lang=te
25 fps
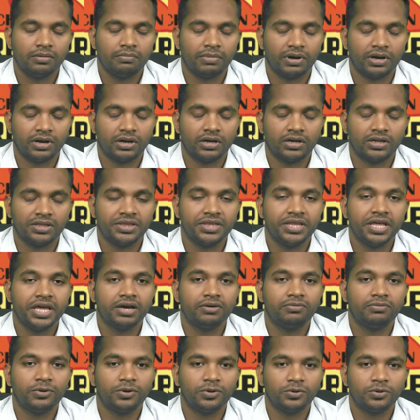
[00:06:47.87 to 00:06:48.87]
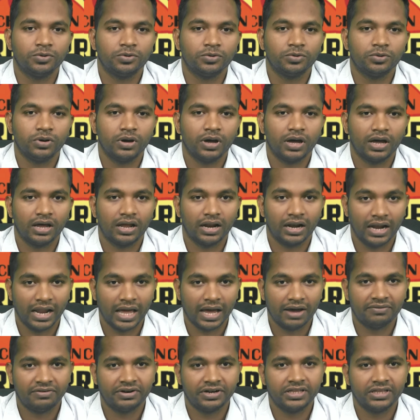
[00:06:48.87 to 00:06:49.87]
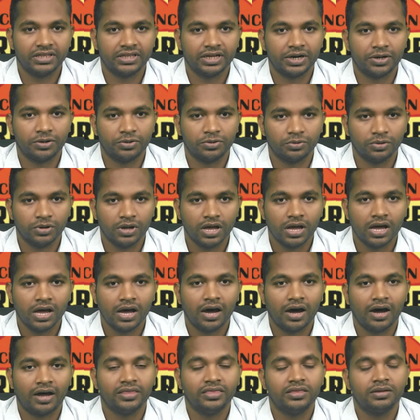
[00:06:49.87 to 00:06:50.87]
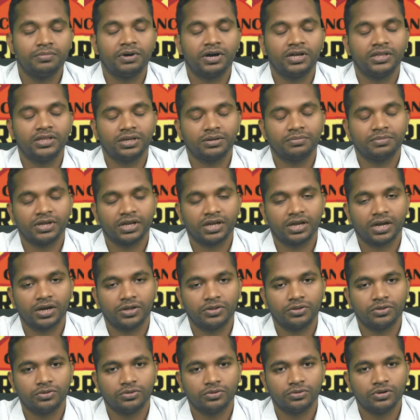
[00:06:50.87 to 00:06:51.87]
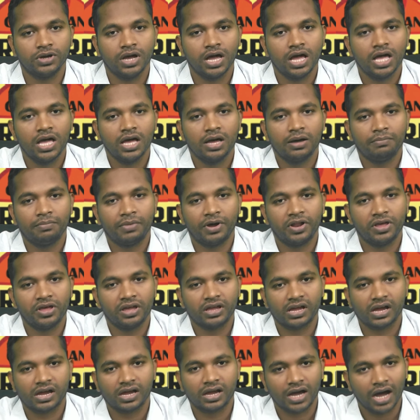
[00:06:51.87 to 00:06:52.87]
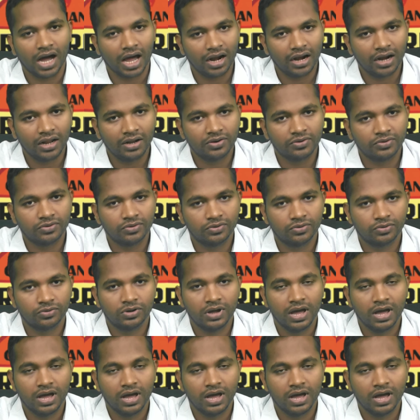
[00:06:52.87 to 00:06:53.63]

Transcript: మనల్ని దేవుడు లేవనెత్తాడు అంత మాత్రమే కాదు మన యొక్క కాళ్ళను